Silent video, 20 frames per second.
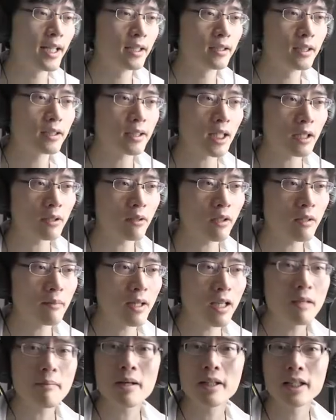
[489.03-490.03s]
で、例え
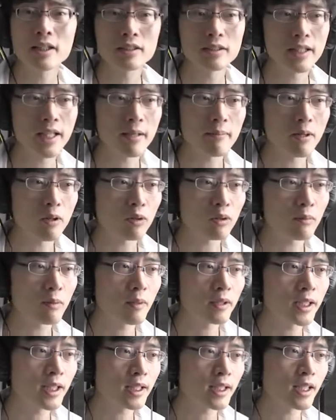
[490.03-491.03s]
ば今ですね、このま
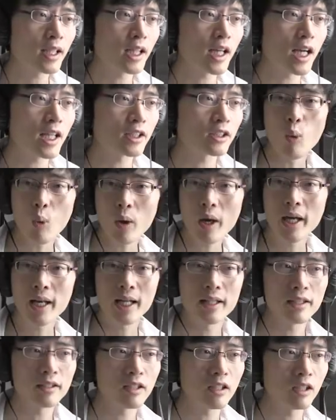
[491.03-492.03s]
ま寝たら OK
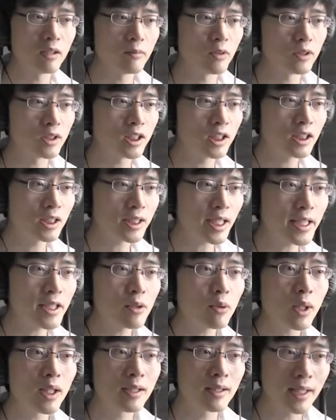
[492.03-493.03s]
なんですけども、実際
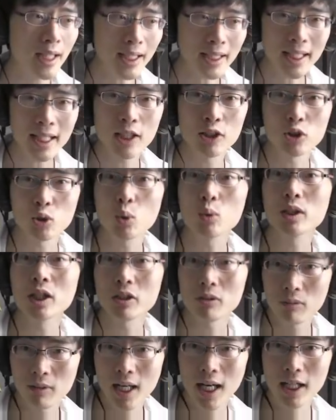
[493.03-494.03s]
にこれ出たらどうな
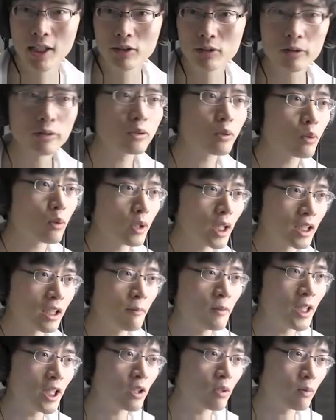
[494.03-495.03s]
るのかというところをやっ
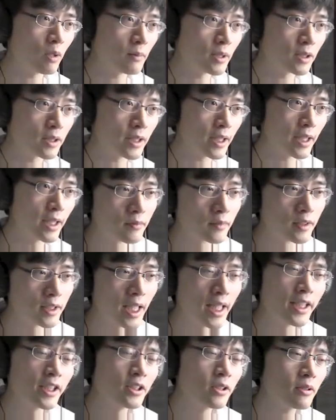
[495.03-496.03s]
てみたいと思います。
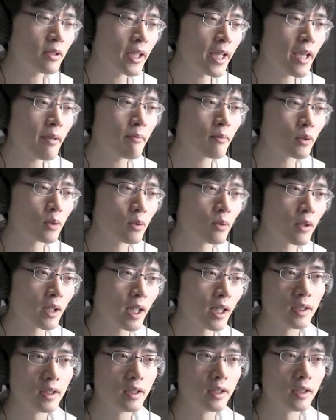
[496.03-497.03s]
じゃあ一応剣持とうか。